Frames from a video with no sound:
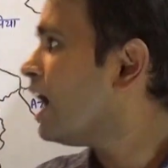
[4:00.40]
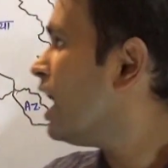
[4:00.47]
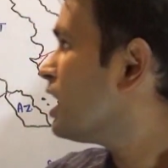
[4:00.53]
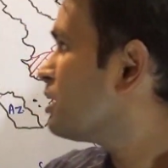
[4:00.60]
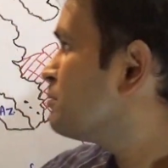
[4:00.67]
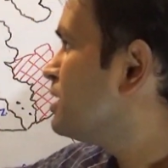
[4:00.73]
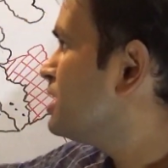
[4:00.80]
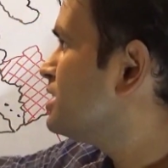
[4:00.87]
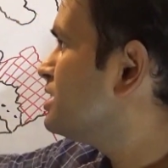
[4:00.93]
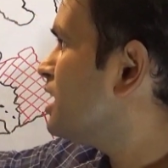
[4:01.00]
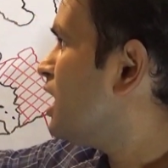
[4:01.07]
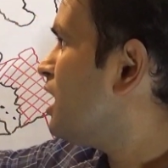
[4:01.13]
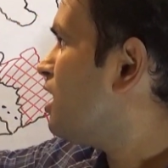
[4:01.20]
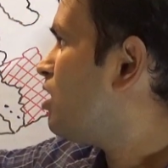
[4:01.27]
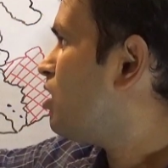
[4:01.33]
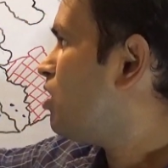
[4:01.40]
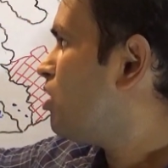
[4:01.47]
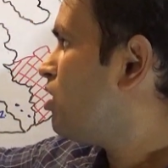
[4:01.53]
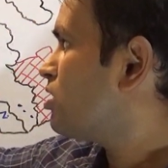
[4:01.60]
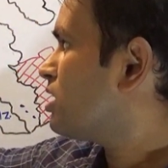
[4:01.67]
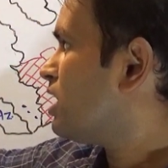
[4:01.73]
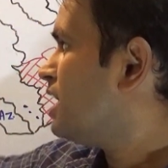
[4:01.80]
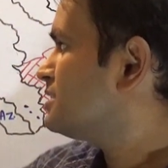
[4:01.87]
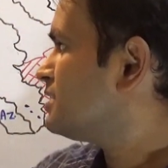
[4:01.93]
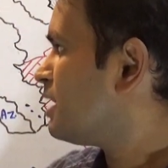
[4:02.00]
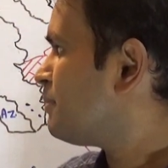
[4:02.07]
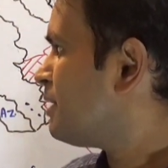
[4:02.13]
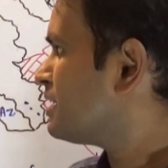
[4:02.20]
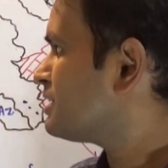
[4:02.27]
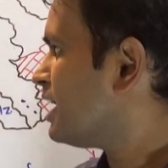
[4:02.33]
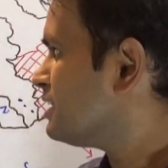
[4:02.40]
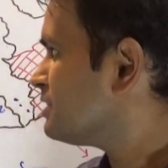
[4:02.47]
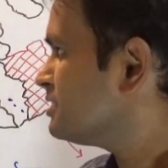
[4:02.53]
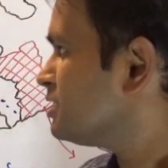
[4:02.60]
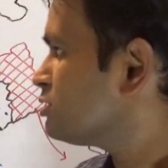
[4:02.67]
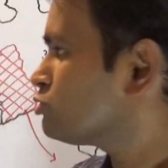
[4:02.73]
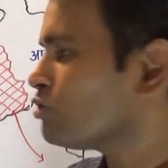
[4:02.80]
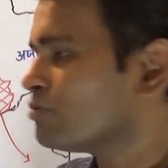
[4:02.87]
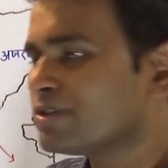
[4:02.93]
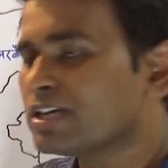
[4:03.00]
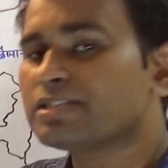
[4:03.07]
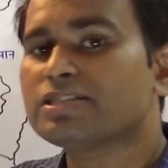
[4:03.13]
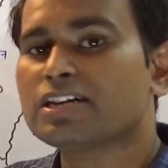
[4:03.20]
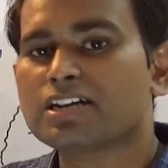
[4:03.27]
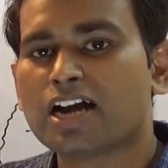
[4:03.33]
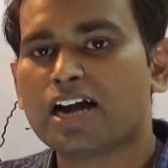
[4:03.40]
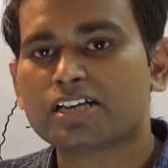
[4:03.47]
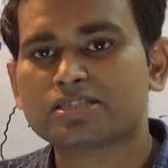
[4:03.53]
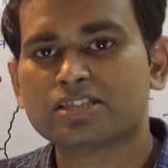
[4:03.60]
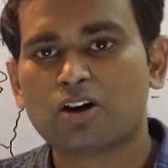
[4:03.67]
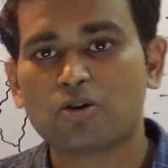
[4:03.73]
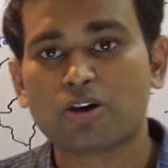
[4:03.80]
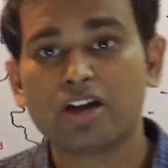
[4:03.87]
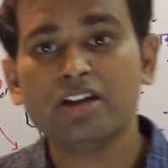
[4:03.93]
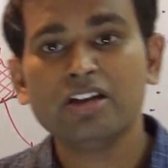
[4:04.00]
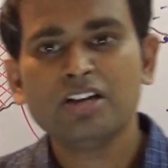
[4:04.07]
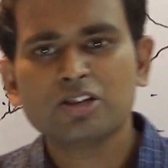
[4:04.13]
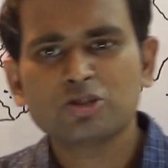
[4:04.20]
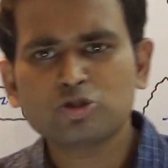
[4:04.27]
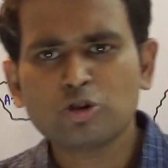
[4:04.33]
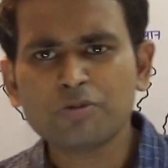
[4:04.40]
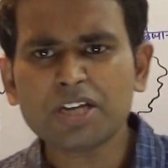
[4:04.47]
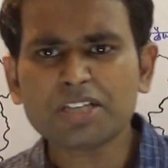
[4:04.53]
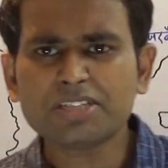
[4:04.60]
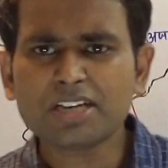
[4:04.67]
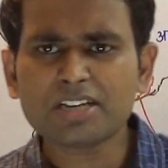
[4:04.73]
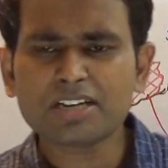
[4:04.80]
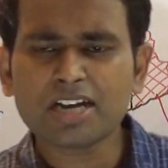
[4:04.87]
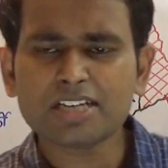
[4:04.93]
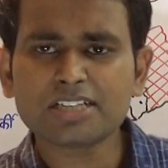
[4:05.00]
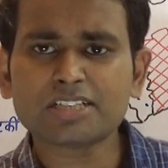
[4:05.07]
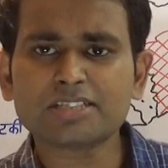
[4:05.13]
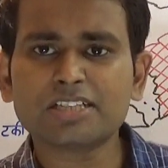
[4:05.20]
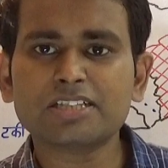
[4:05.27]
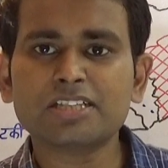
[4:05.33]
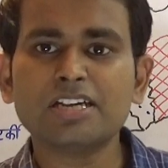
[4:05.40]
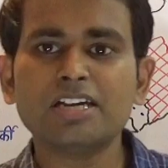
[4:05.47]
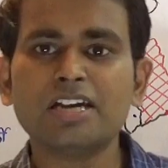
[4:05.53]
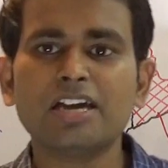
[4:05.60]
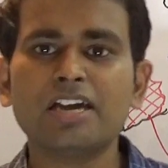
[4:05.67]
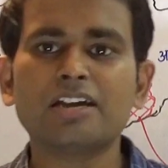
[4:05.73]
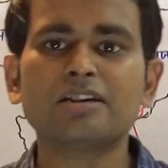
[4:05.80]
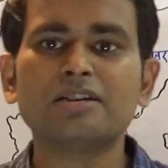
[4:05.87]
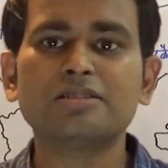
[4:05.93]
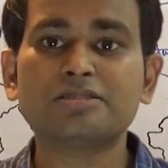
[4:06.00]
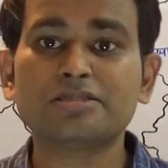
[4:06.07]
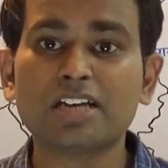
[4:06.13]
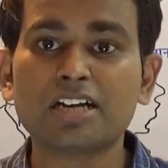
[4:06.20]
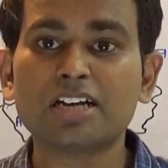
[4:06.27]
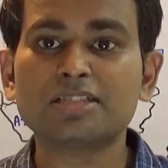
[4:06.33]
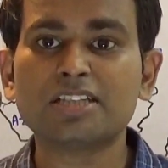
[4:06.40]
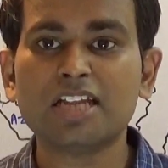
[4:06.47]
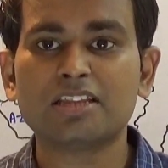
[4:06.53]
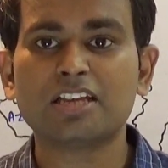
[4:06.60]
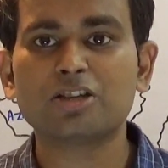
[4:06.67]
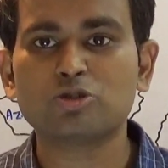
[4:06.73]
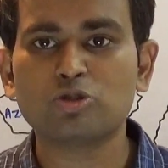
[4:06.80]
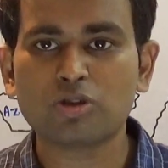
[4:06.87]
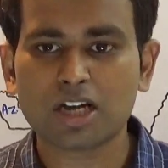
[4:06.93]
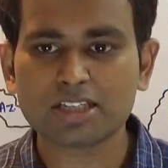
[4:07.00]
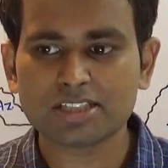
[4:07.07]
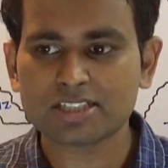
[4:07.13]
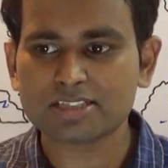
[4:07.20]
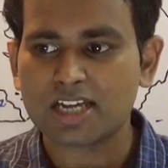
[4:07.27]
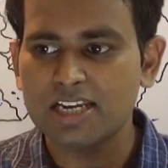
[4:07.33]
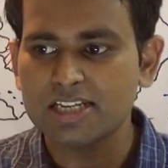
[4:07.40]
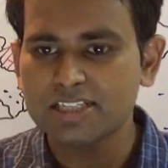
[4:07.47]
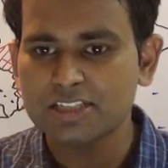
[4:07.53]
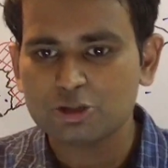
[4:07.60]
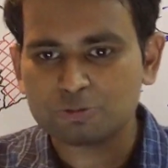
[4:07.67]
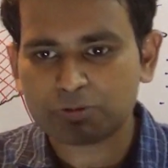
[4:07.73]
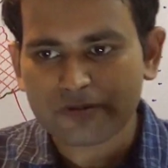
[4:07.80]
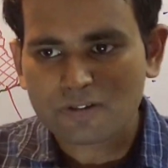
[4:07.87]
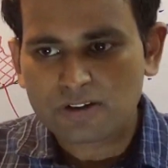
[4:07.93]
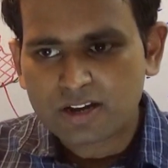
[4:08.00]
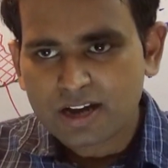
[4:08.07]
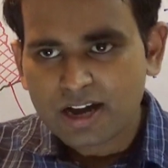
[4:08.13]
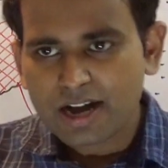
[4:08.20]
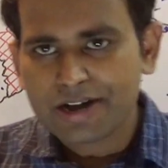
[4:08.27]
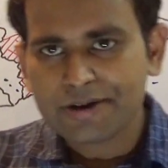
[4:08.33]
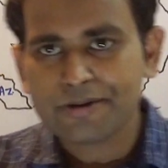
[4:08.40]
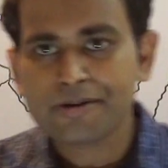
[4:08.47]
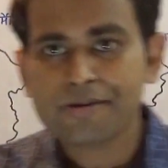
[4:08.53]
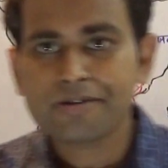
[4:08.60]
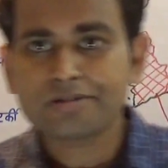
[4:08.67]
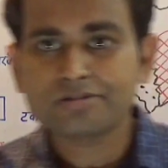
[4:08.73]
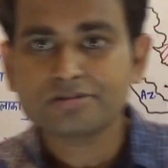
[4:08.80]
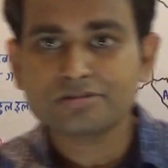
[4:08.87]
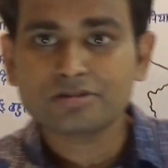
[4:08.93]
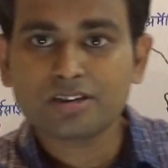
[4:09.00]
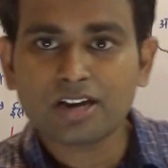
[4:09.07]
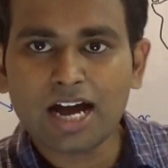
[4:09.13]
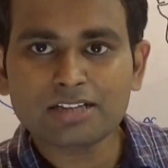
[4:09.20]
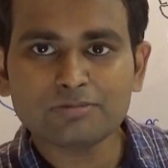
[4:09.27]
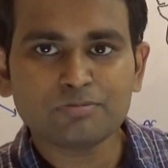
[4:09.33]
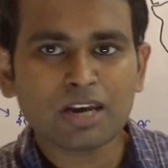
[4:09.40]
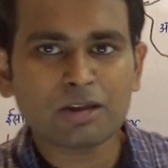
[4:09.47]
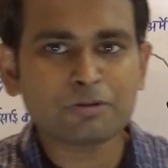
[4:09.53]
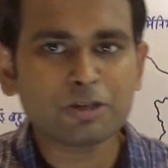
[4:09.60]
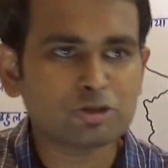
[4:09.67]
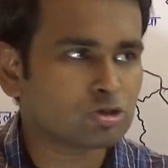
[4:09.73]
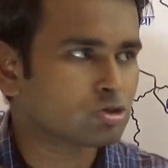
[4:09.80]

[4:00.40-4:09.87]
आर्मेनिया और अजरबैजान थे ये सोवियत संघ का हिस्सा हो गए सोवियत संघ कह सकते थे एक संघ था देशों का संघ था लेकिन उसमें राज मतलब कि जो